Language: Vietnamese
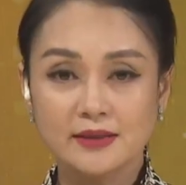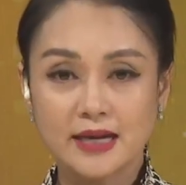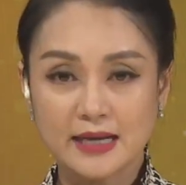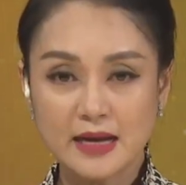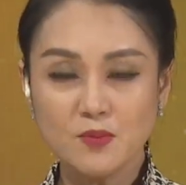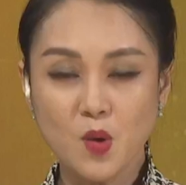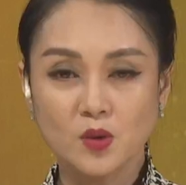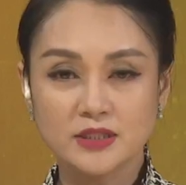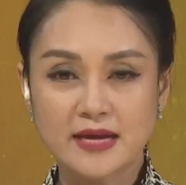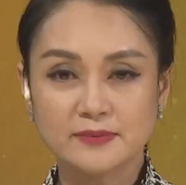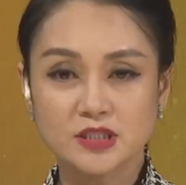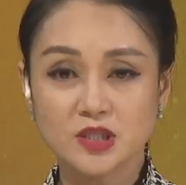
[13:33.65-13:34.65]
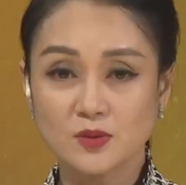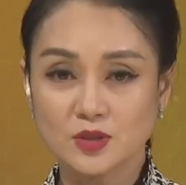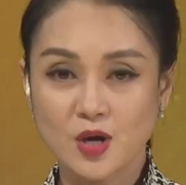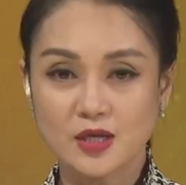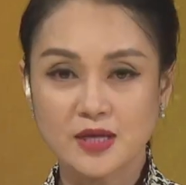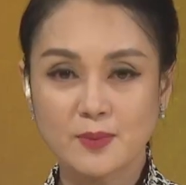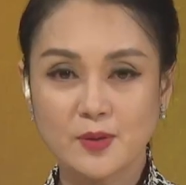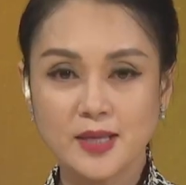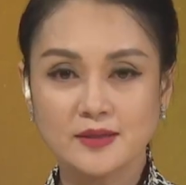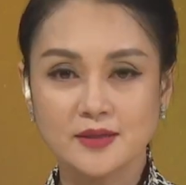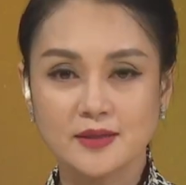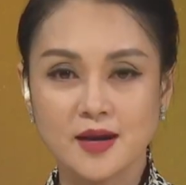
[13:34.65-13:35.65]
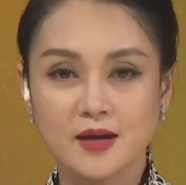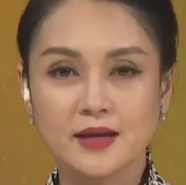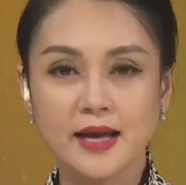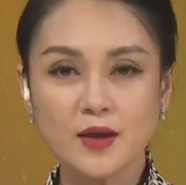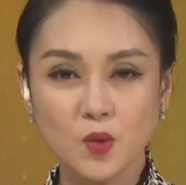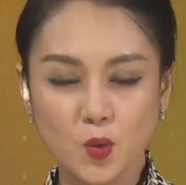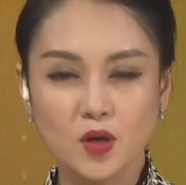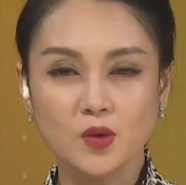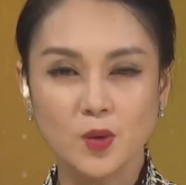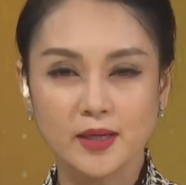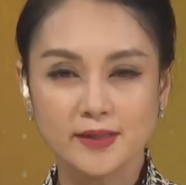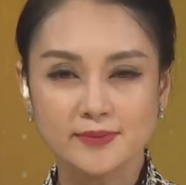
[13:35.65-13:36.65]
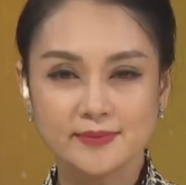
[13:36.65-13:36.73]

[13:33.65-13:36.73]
và cán bộ trạm trồng trọt và bảo vệ thực vật các quận huyện.